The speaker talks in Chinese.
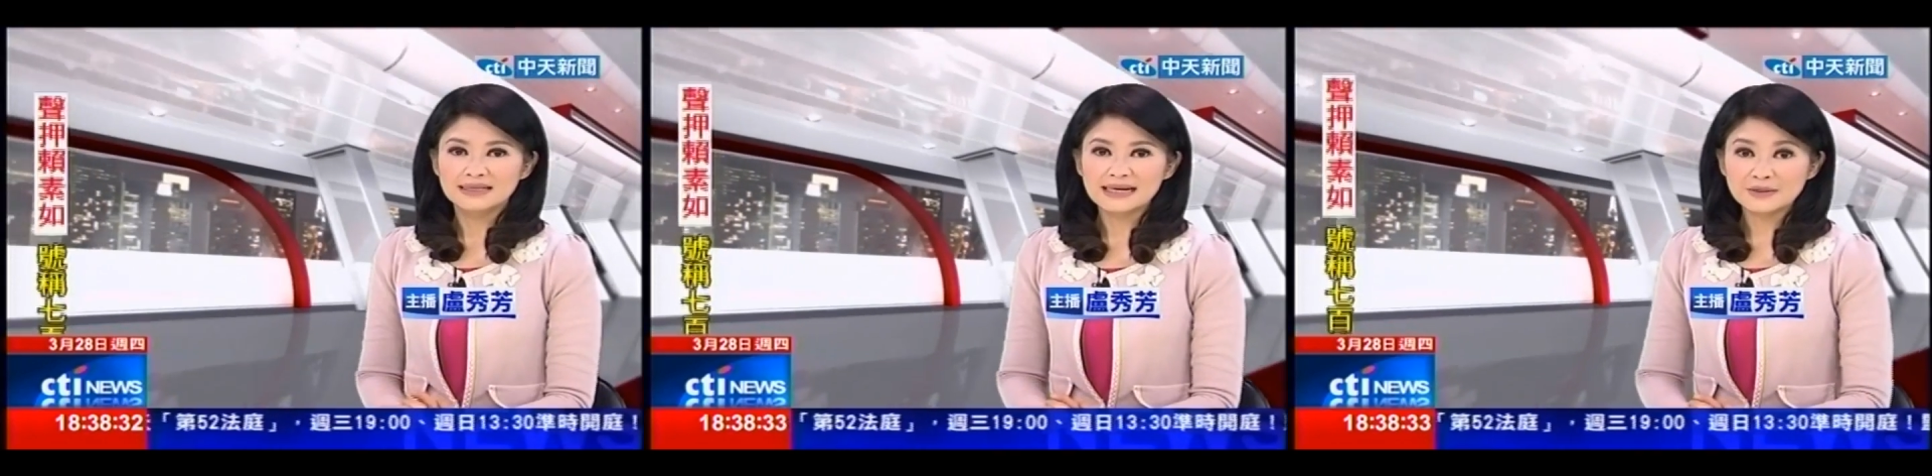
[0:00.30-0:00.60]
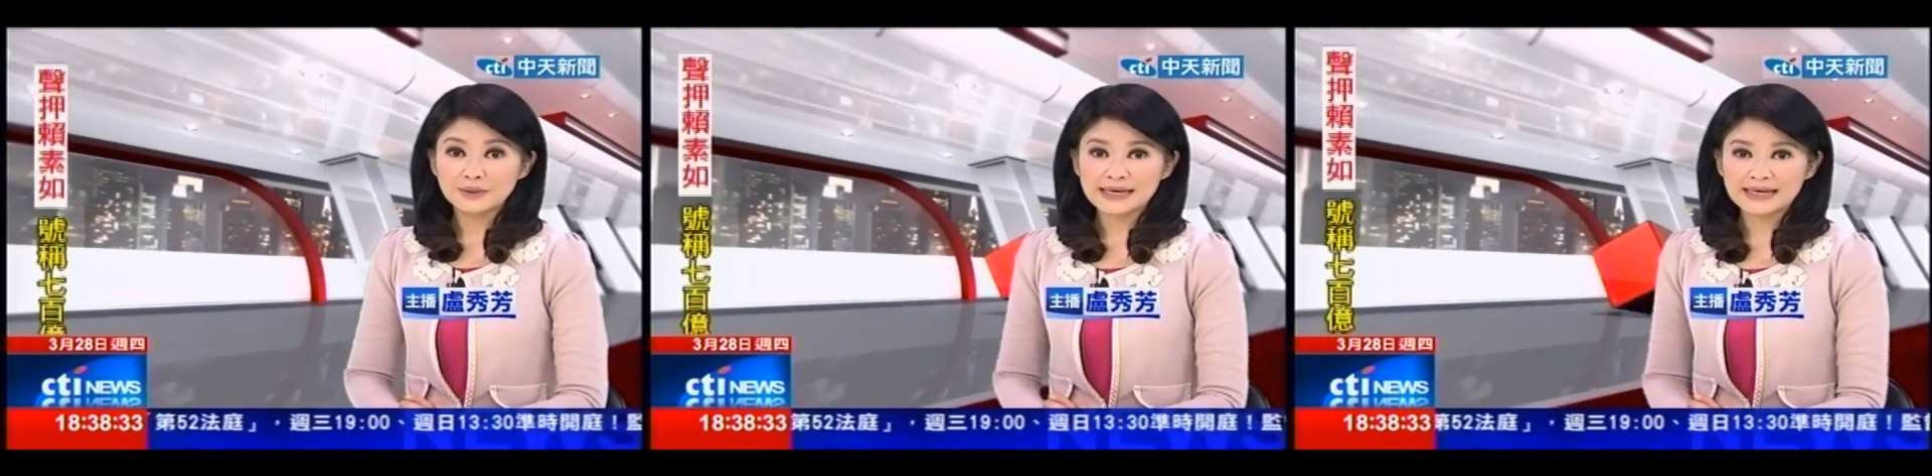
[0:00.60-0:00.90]
在
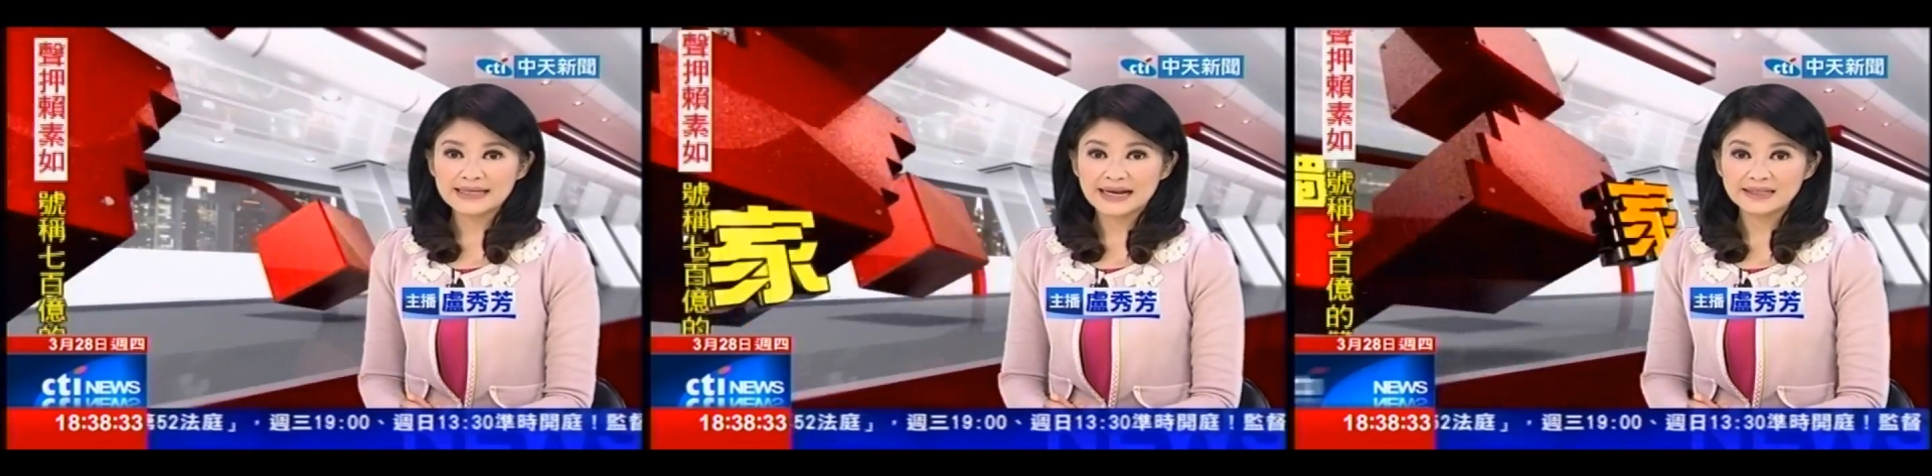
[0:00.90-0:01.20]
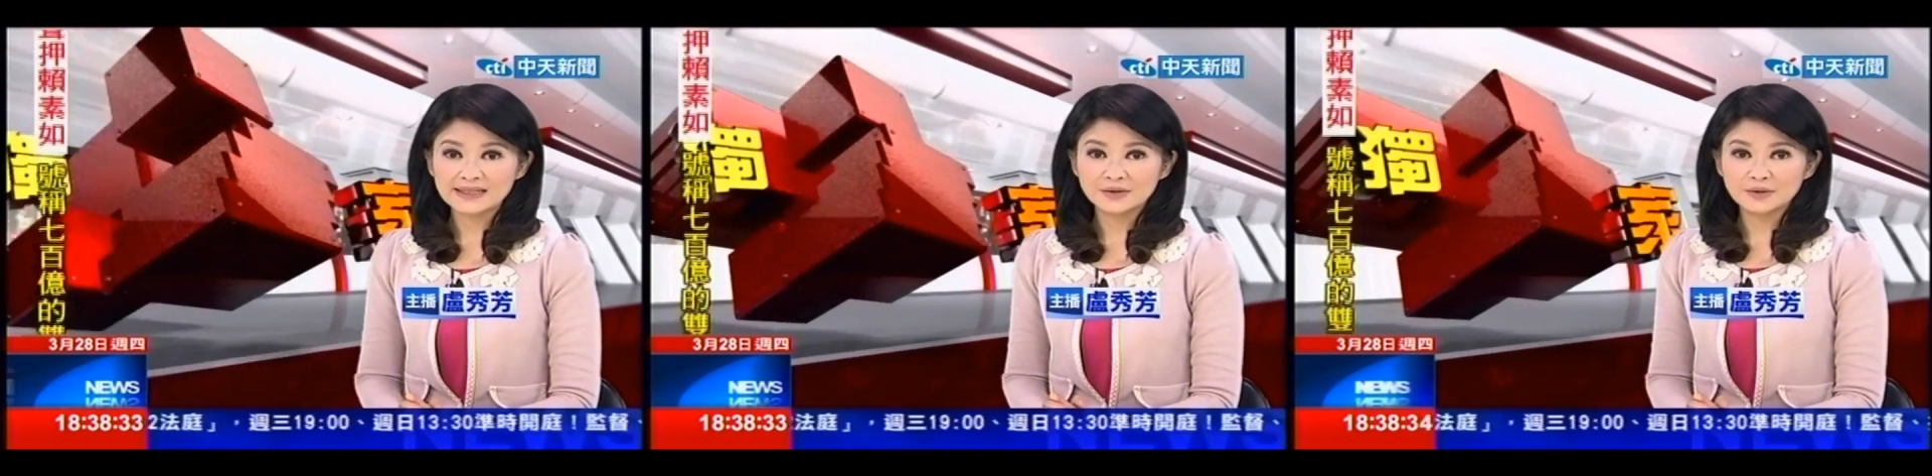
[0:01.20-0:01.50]
昨天，一大
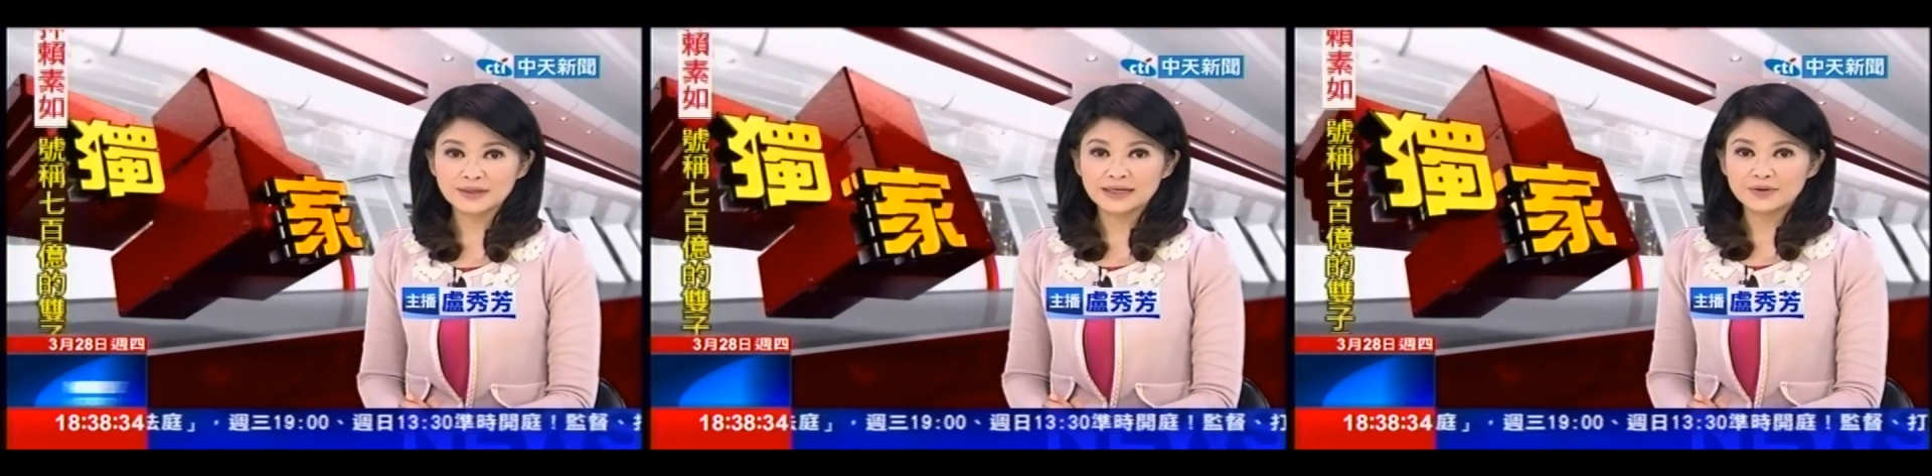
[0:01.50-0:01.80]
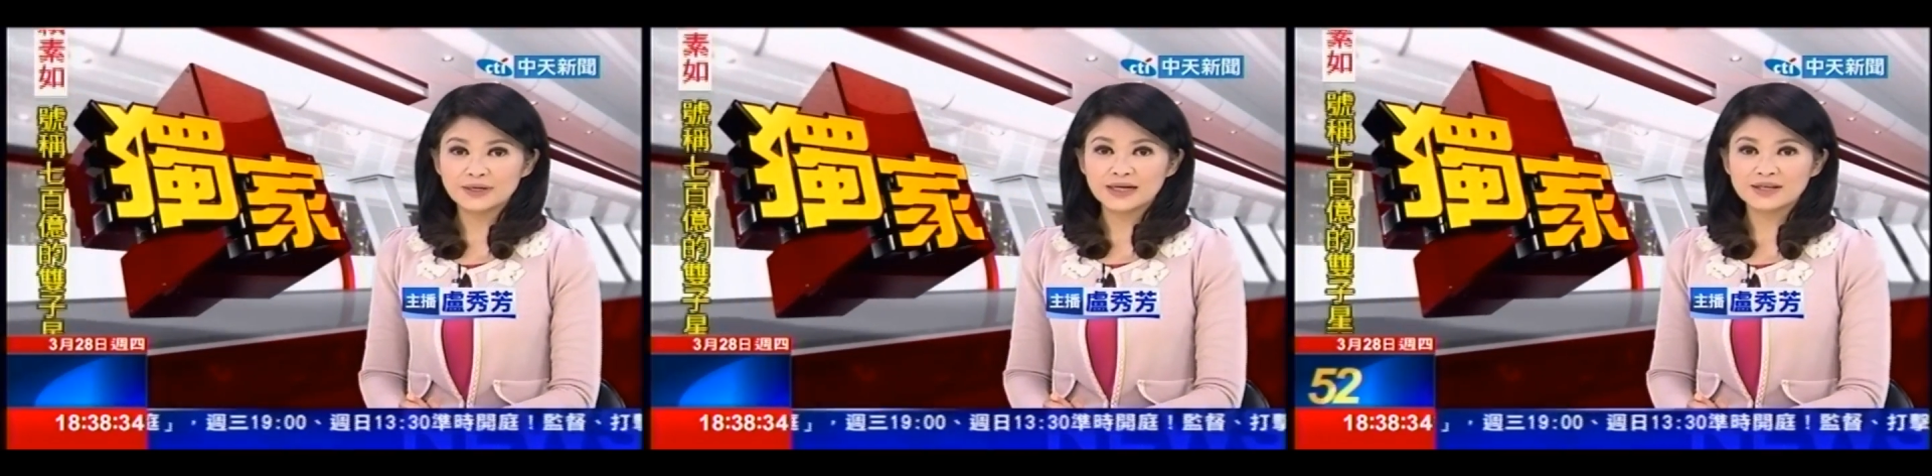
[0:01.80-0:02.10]
犀牛队呢
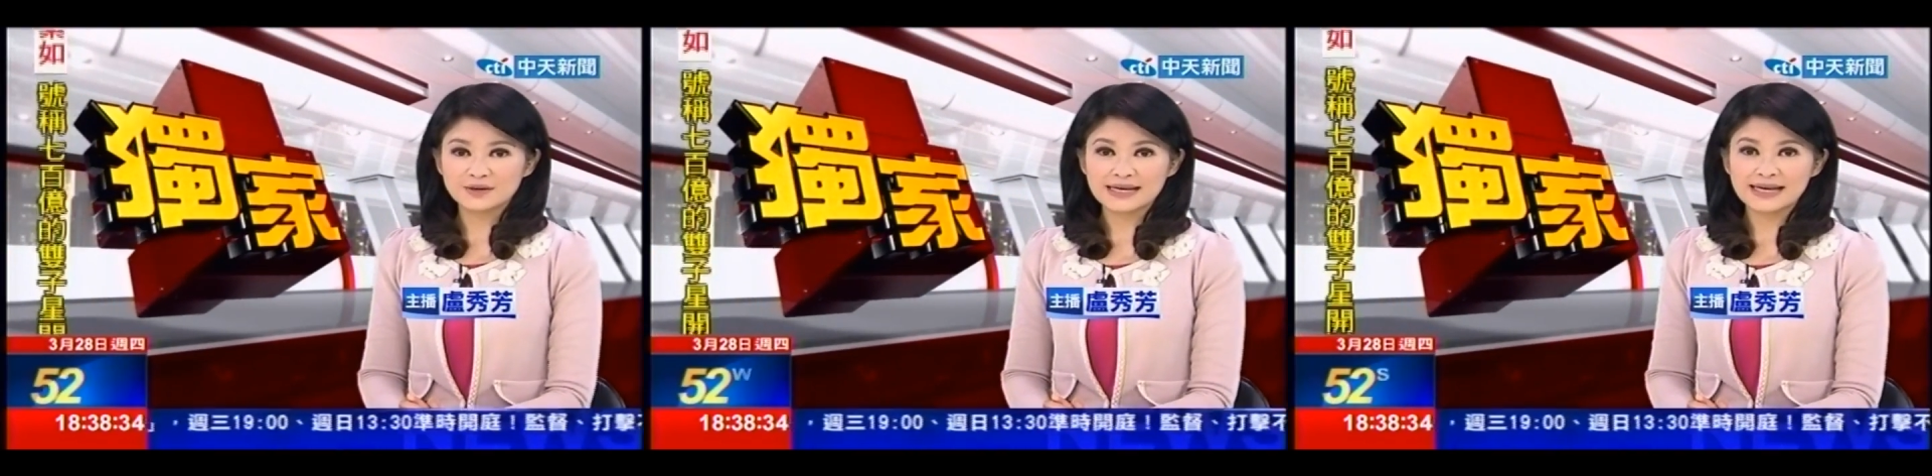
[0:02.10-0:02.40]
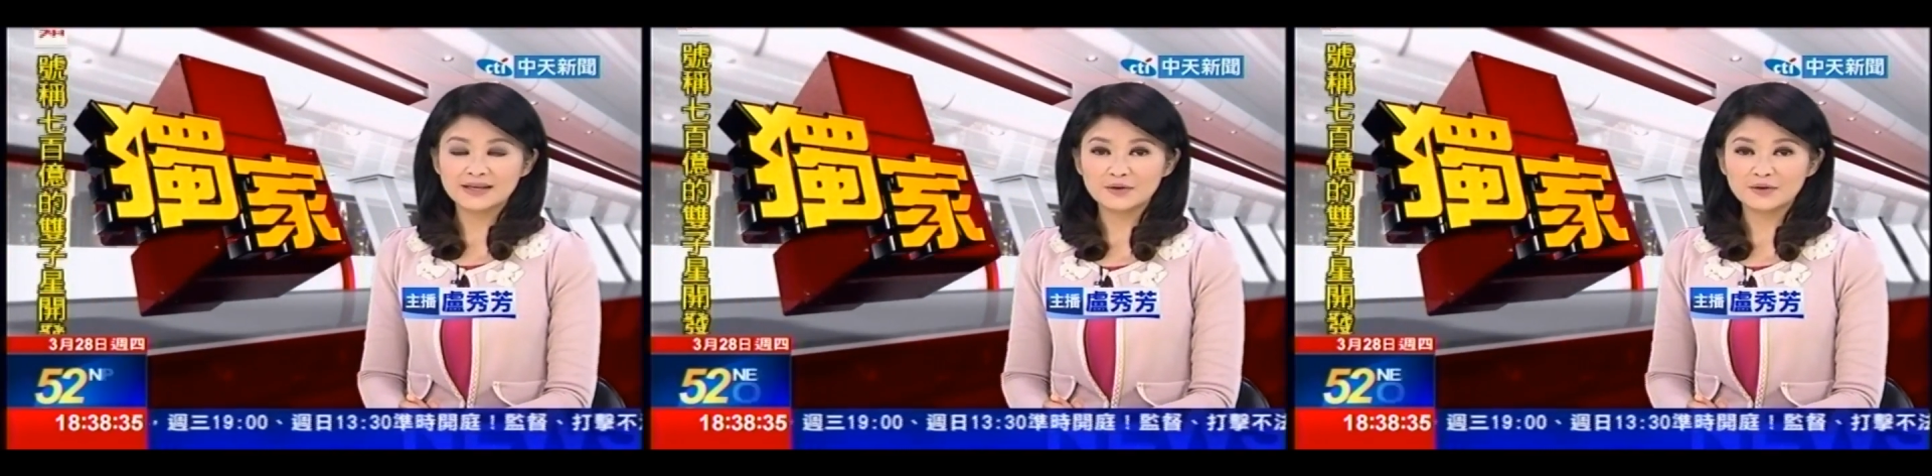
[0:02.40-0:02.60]
主场首战，